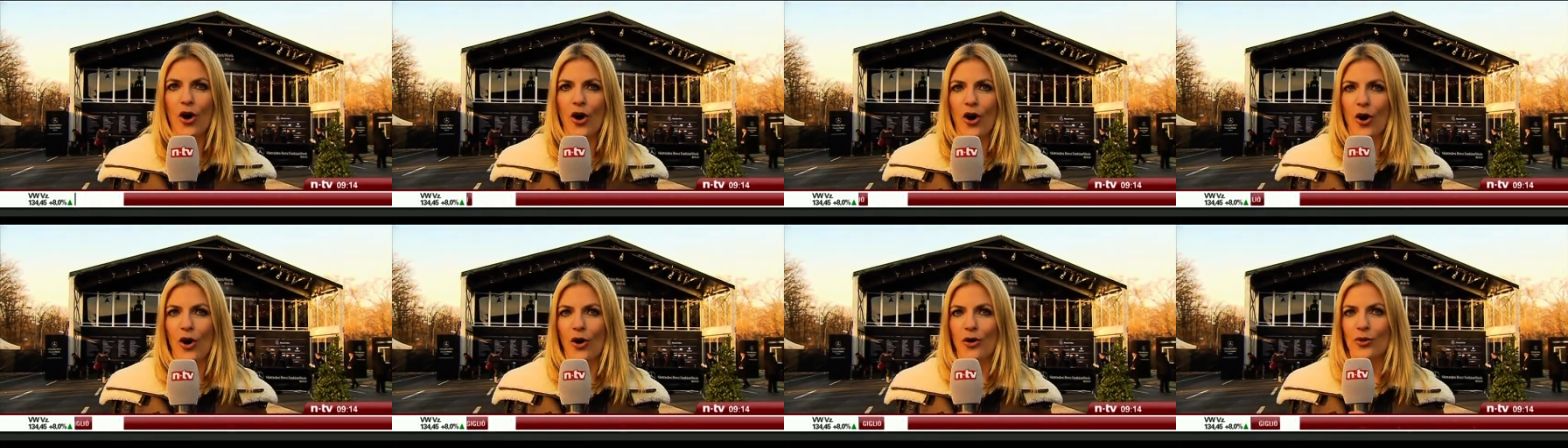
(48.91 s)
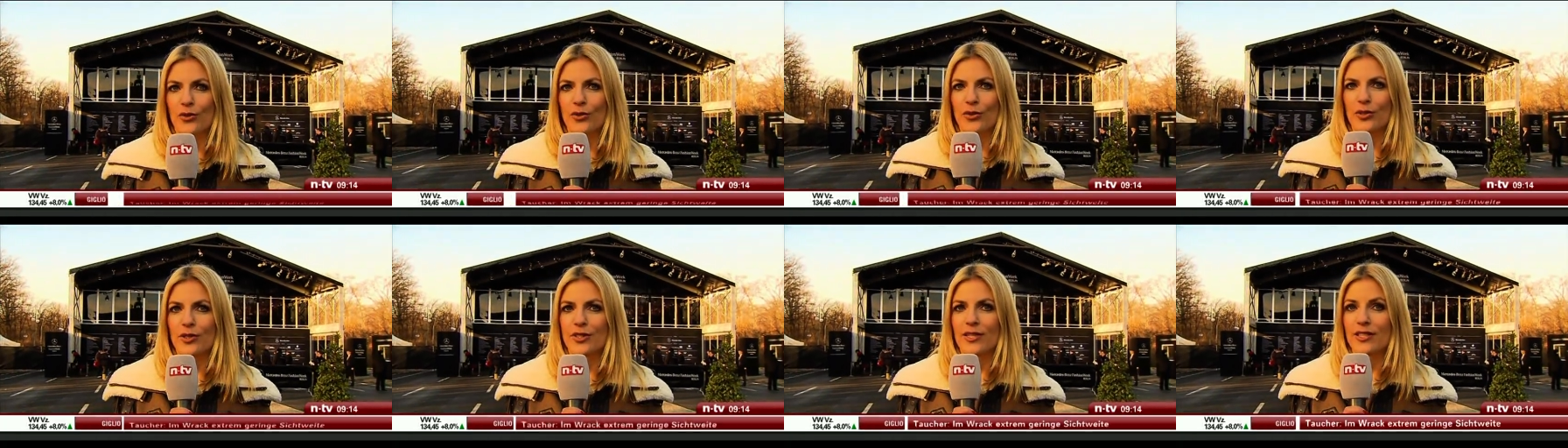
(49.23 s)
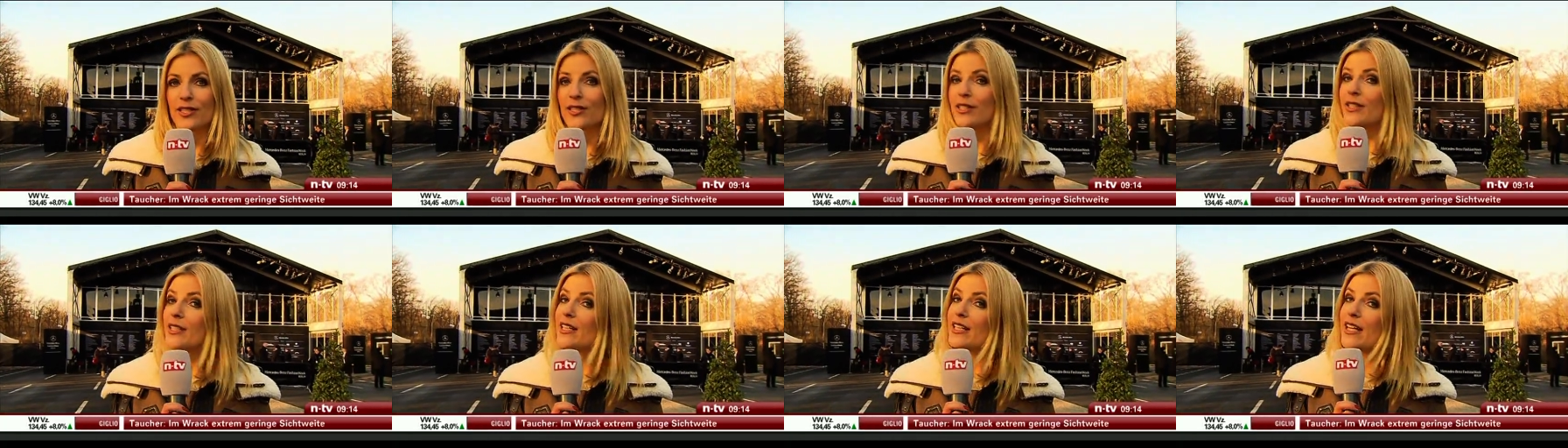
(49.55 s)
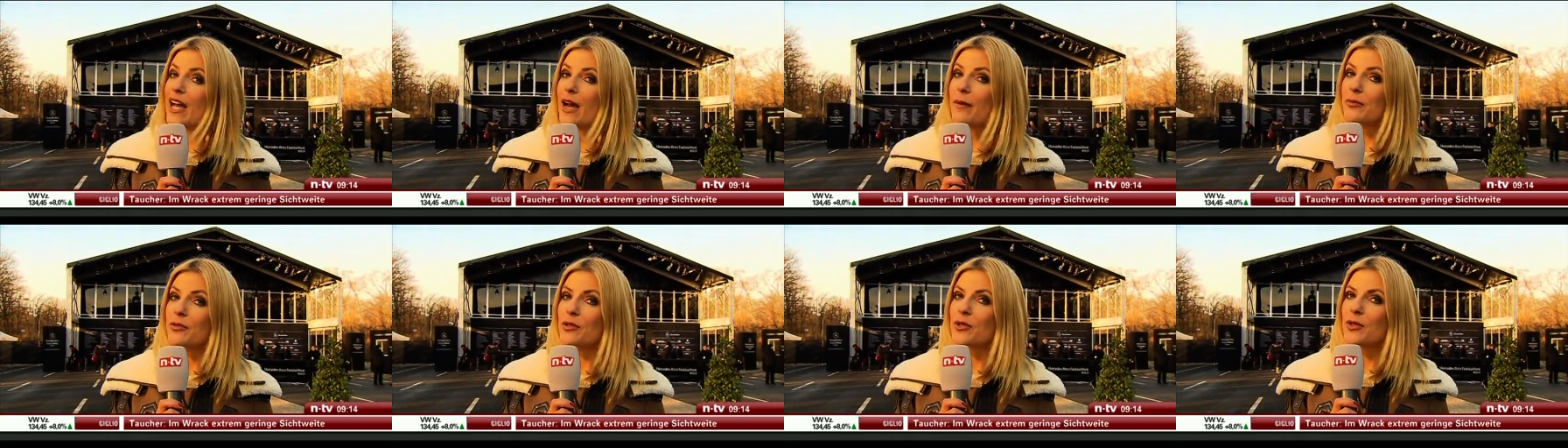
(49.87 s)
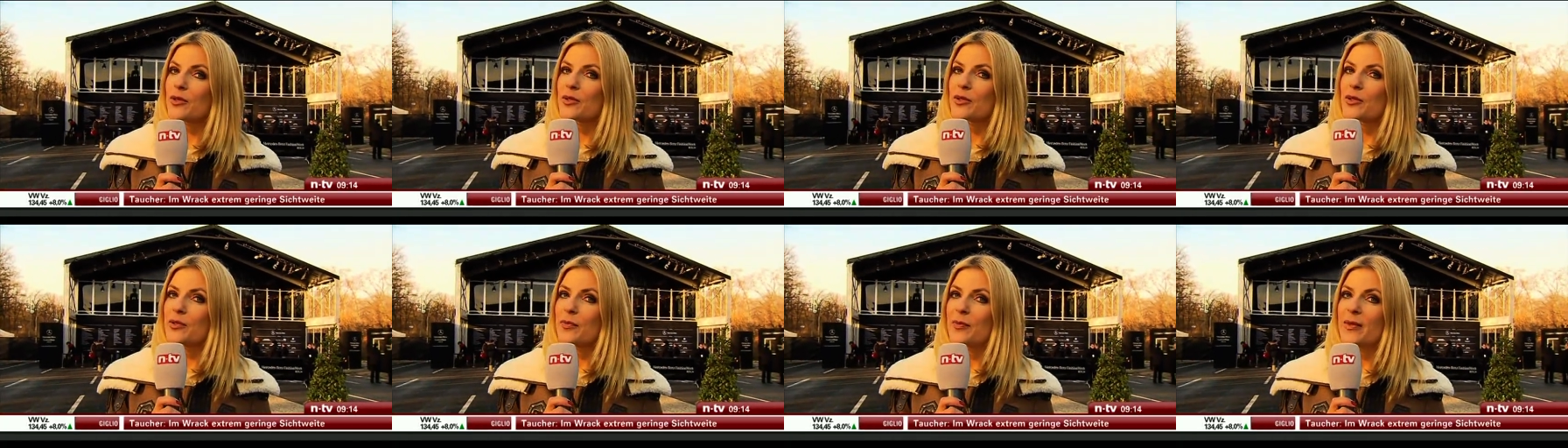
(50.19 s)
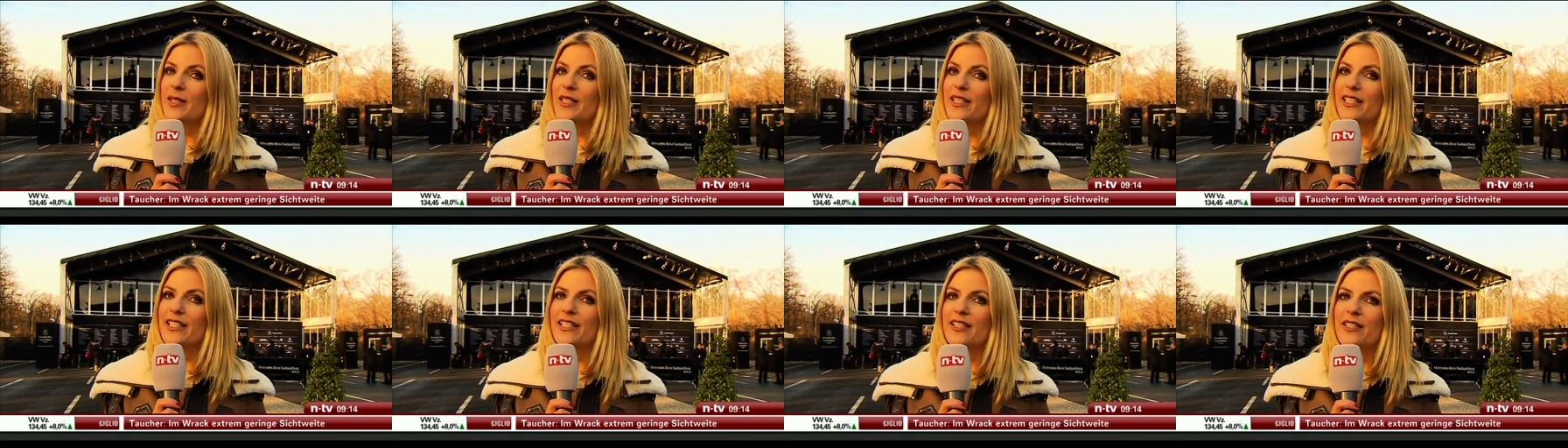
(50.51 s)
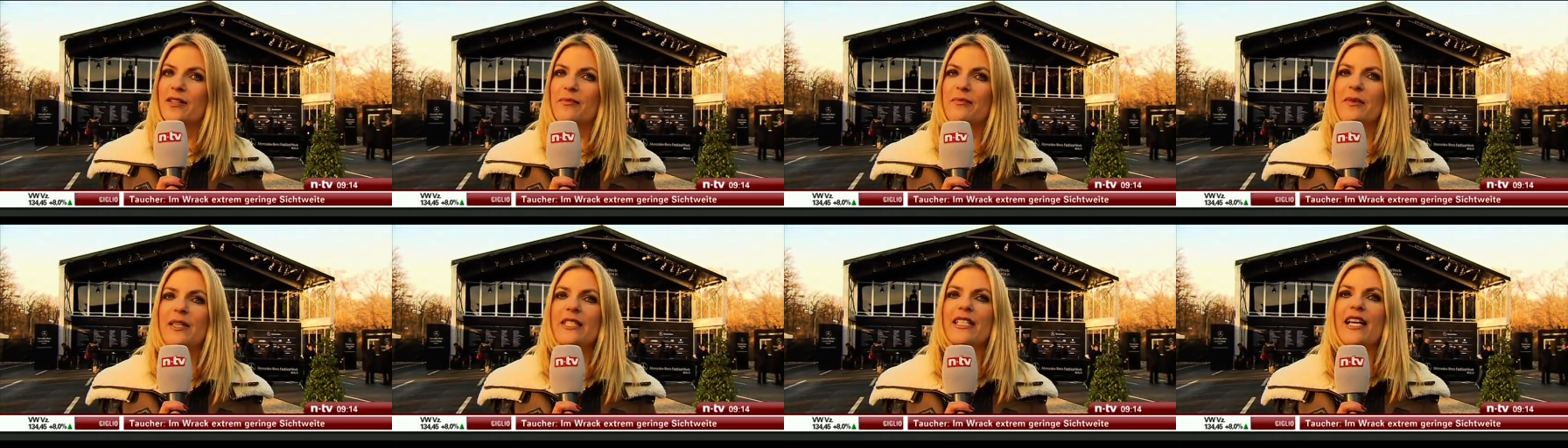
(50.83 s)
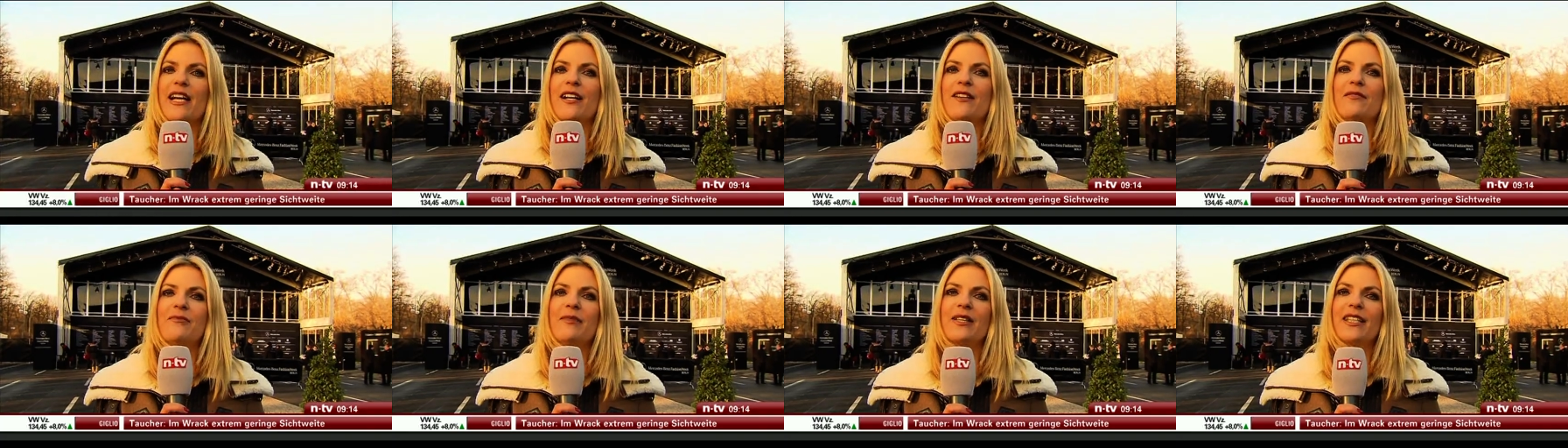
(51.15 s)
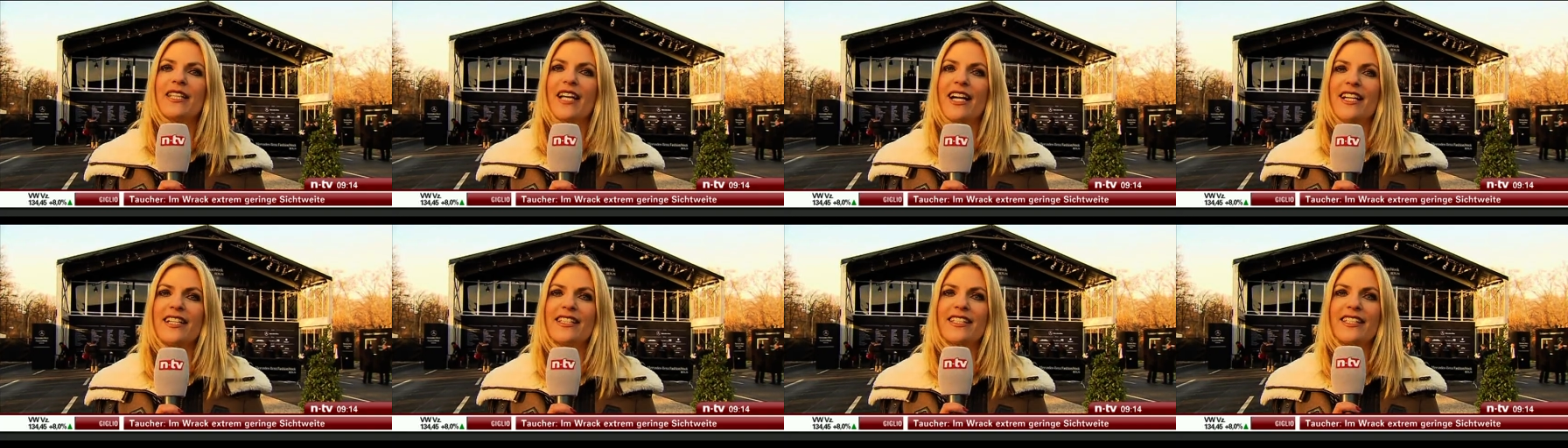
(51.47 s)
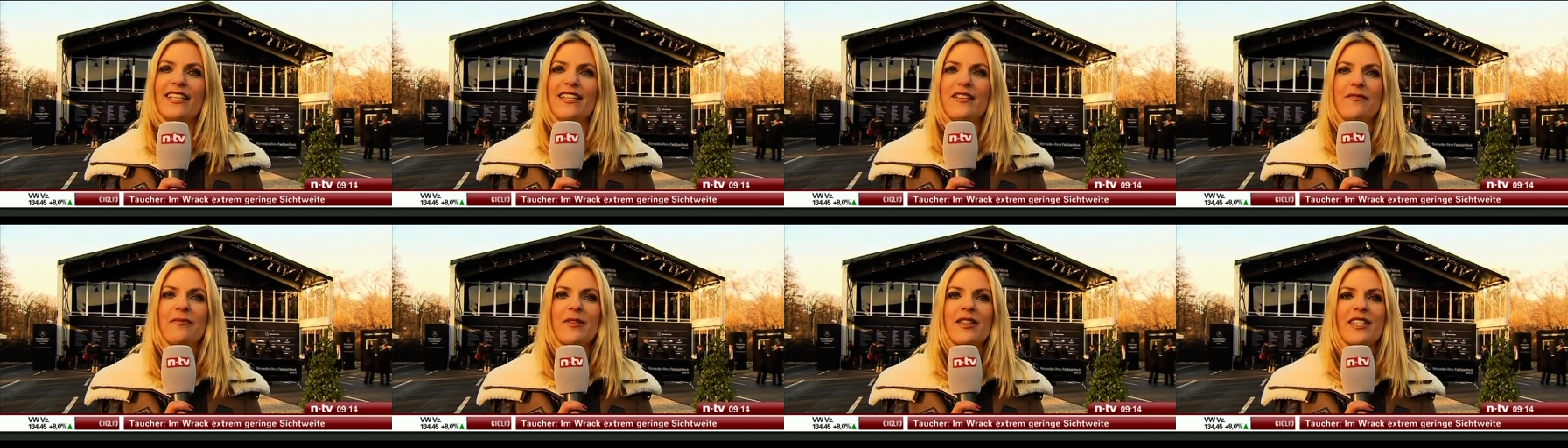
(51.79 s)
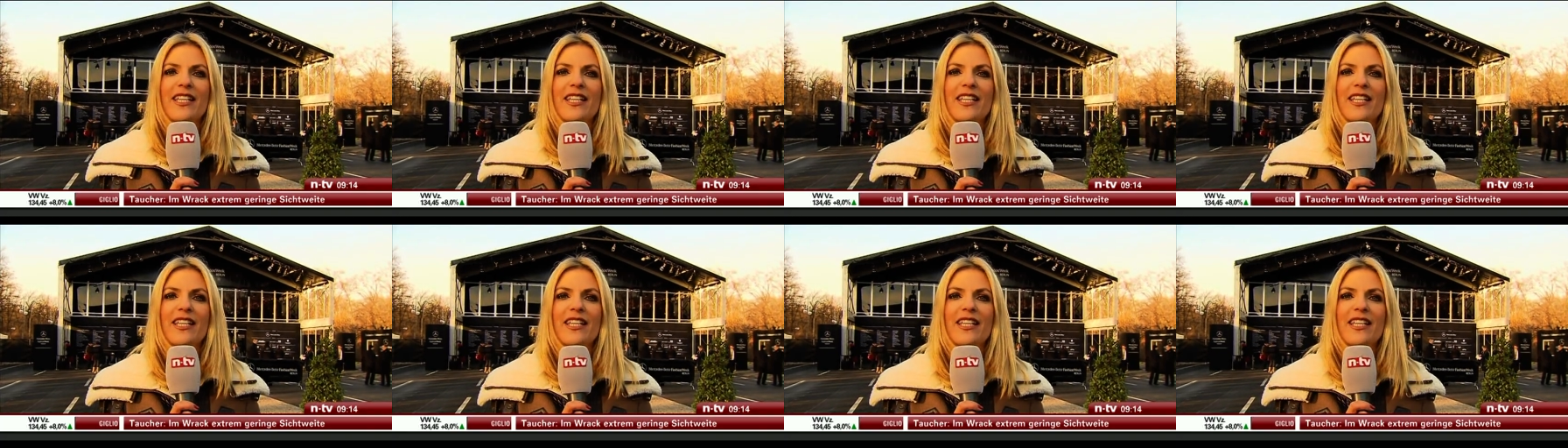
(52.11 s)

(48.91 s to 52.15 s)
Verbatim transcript: und den Abschluss bildet Michael Michalski mit mit